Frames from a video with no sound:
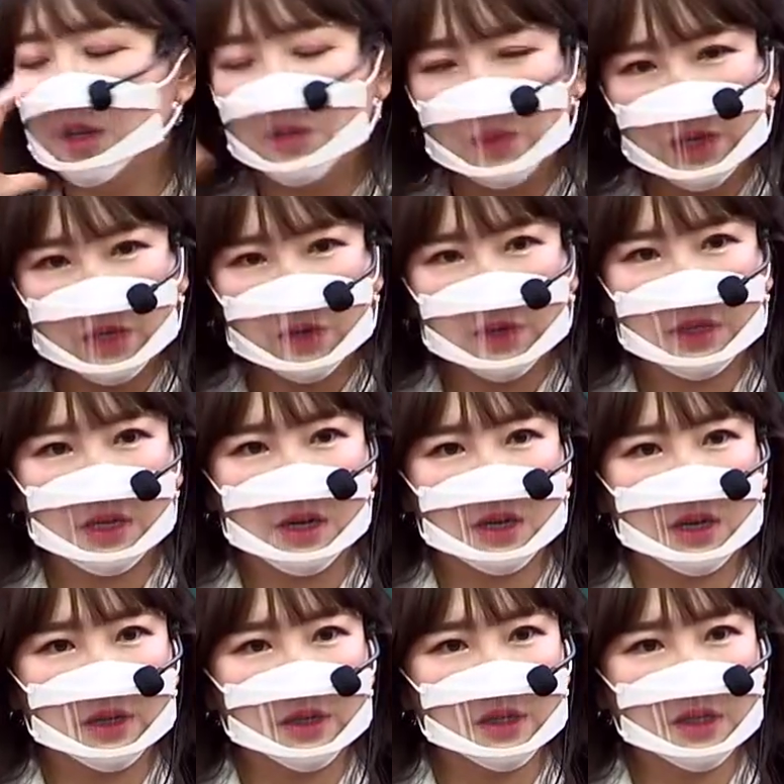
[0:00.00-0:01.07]
왜 이렇게
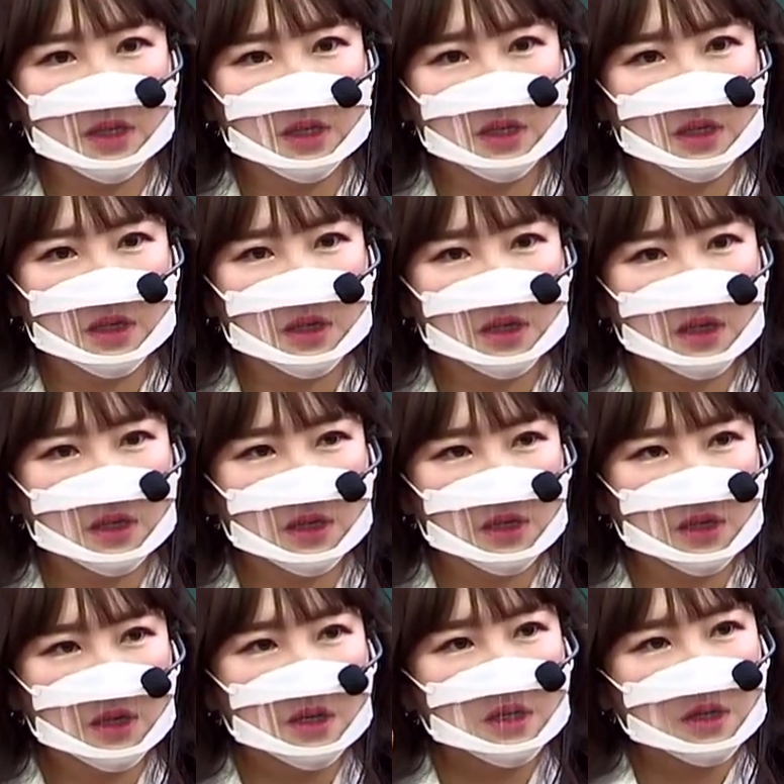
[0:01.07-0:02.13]
생각해야 되지?
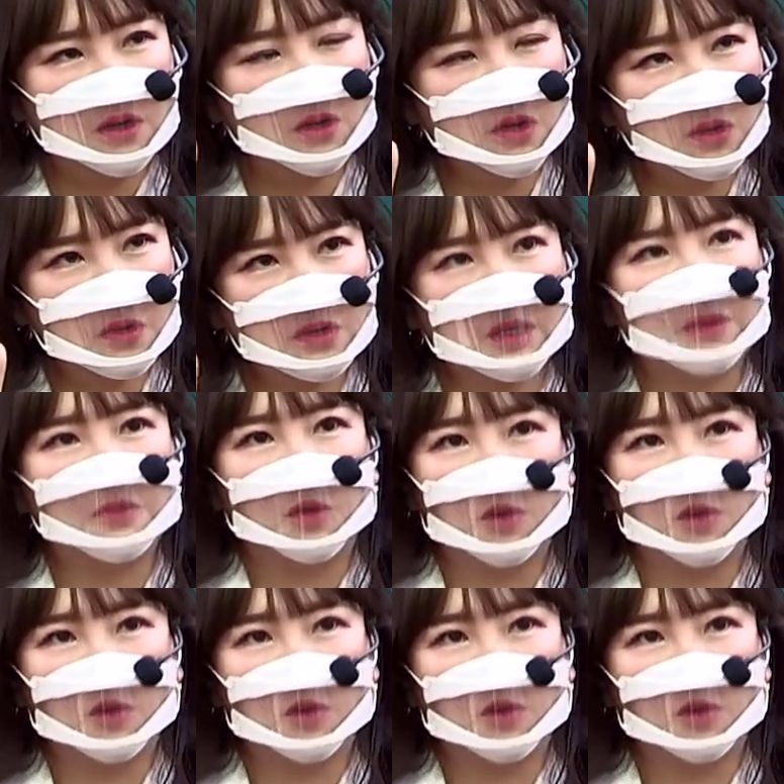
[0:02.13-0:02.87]
이걸 통해서 난